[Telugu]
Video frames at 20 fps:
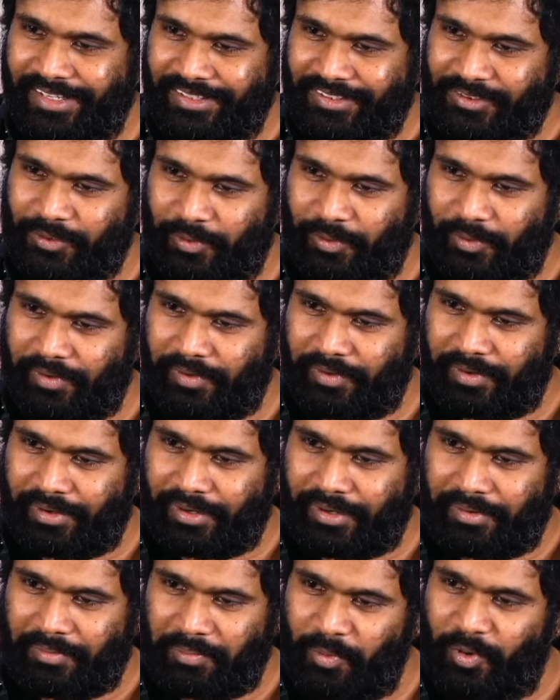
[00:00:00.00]
సో
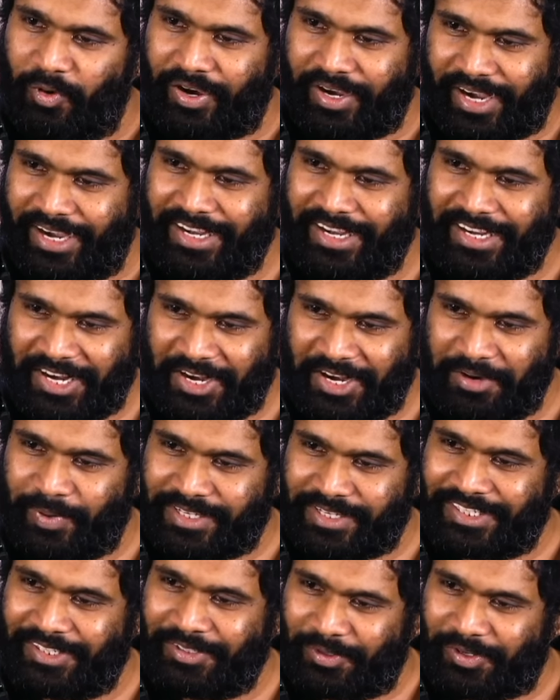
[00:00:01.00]
మోర్ నైంటీ నైన్
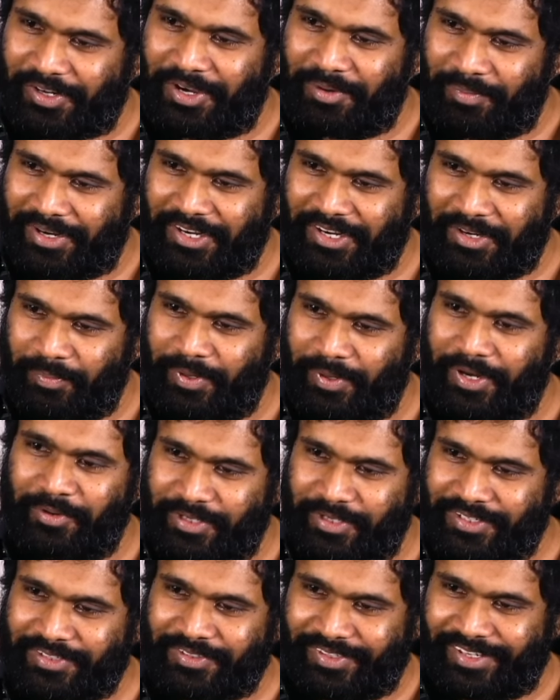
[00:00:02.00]
పర్సెంట్ కమ్ అని నేను బిలీవ్
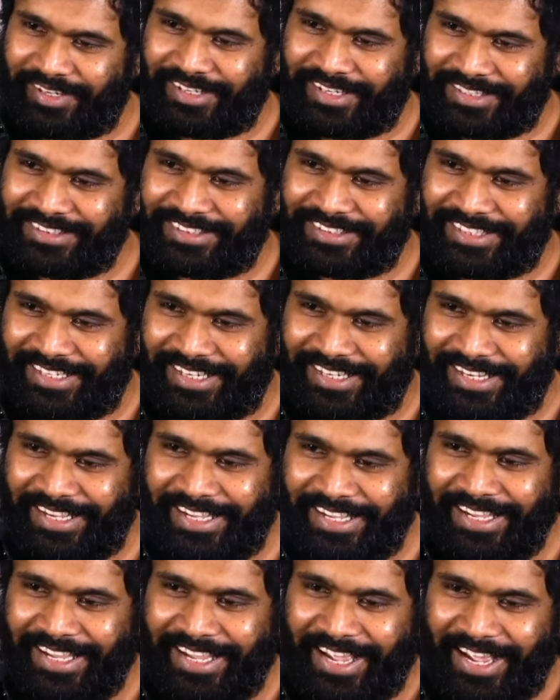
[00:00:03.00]
చేస్తున్నాను ఖచ్చితంగా
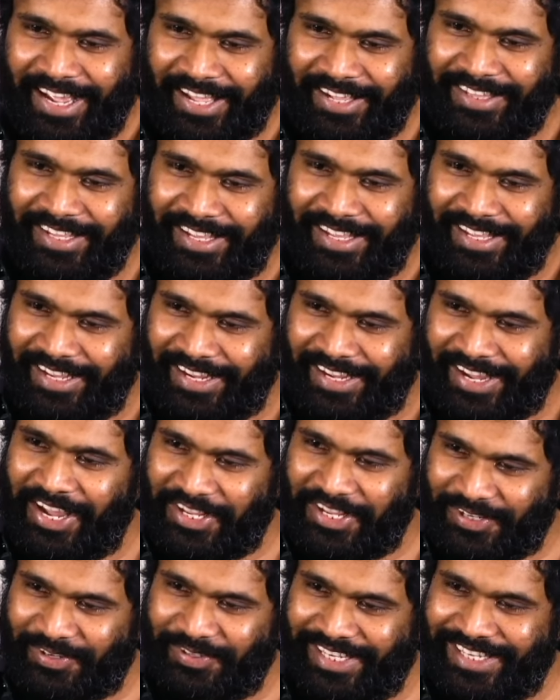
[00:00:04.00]
అది ఇంకా
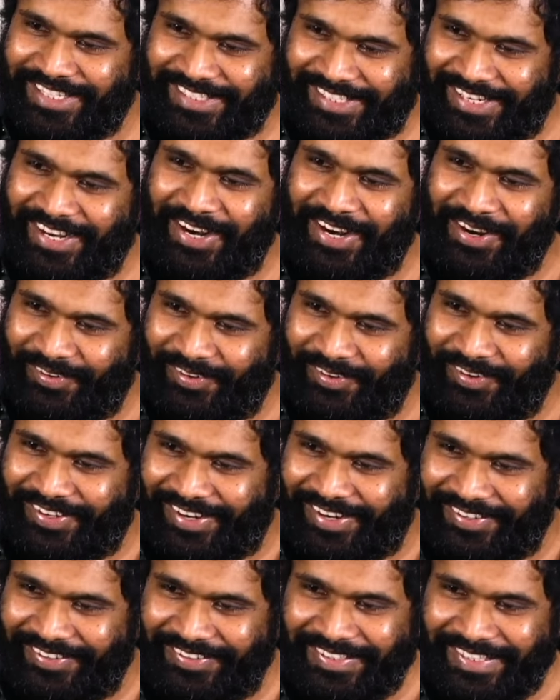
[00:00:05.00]
అచీవ్ చేస్తారని
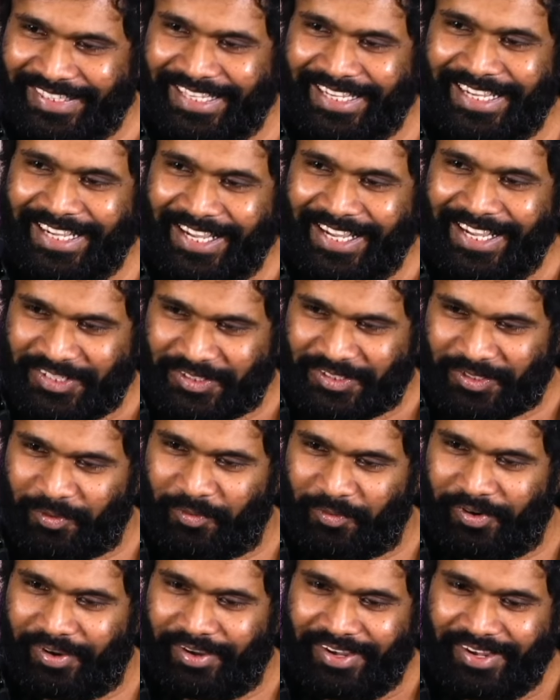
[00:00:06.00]
అనుకుంటున్నాను సో
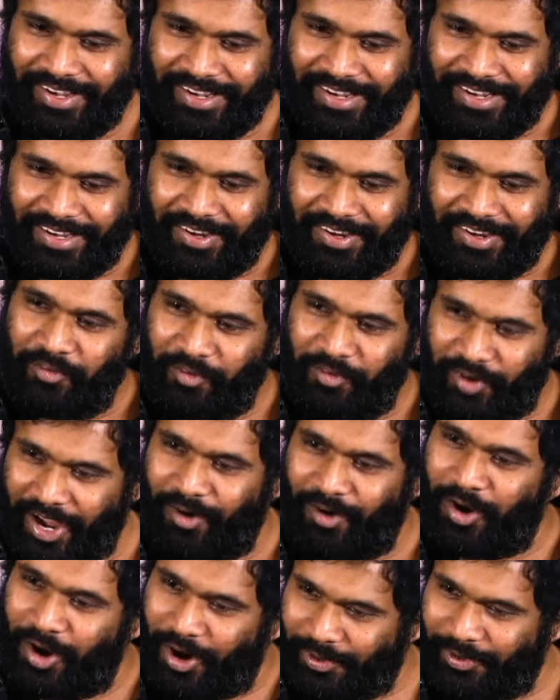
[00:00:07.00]
వీ
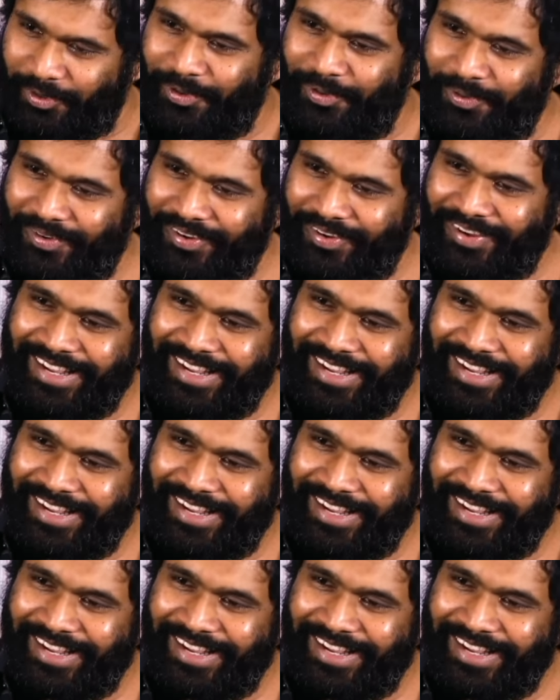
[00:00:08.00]
హ్యావ్ లాట్ టు డూ